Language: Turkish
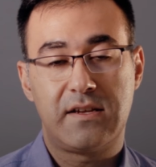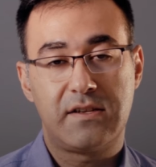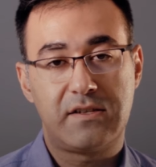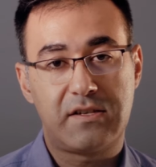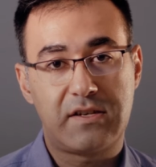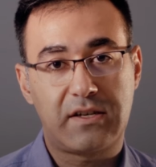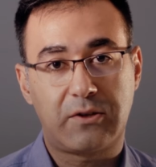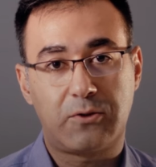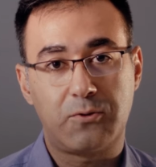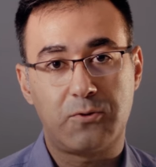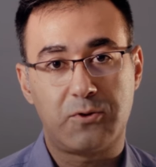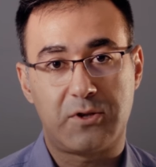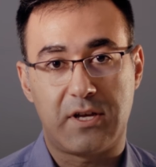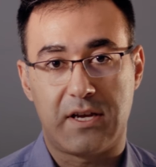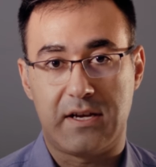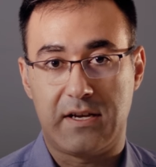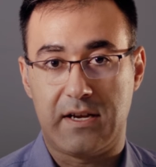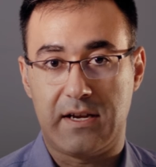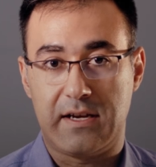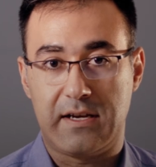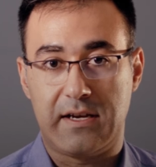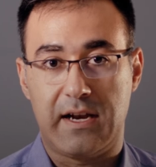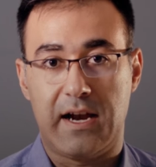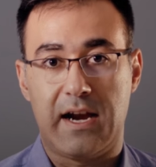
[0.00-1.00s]
çıktı
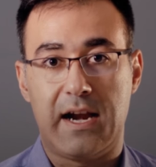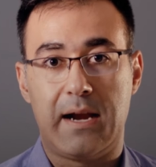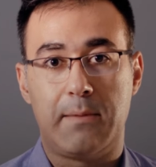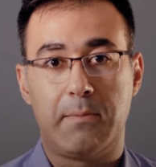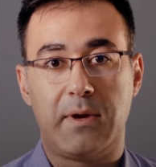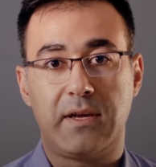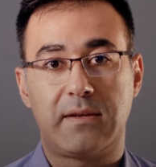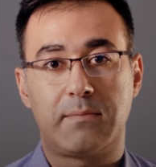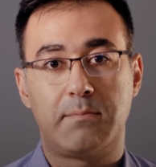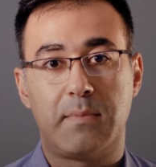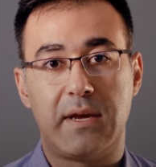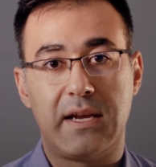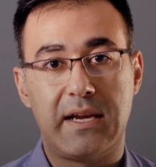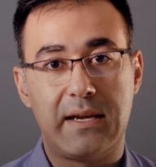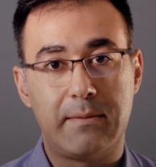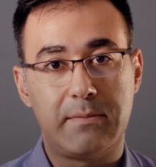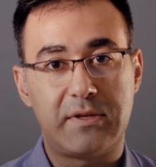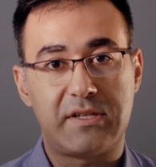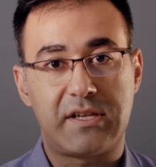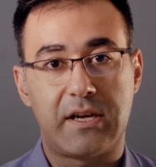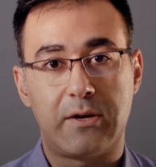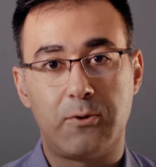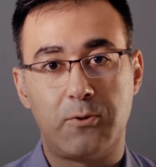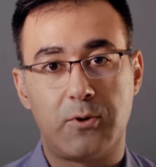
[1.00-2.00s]
üzerine ilerlemek, belli
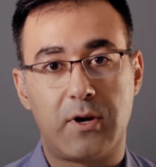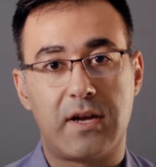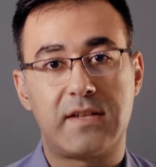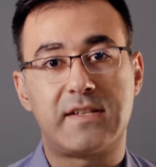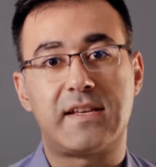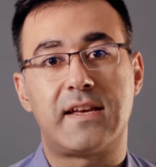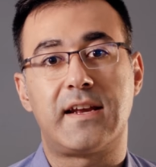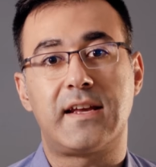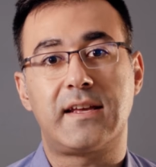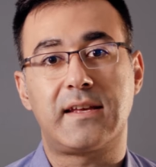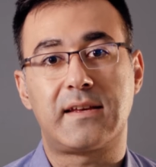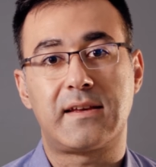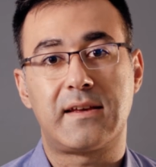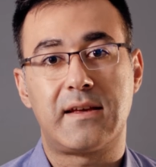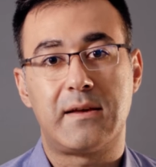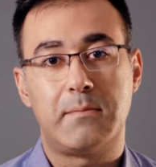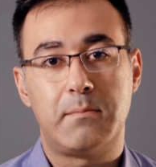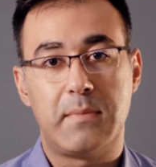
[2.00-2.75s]
bir şey üreterek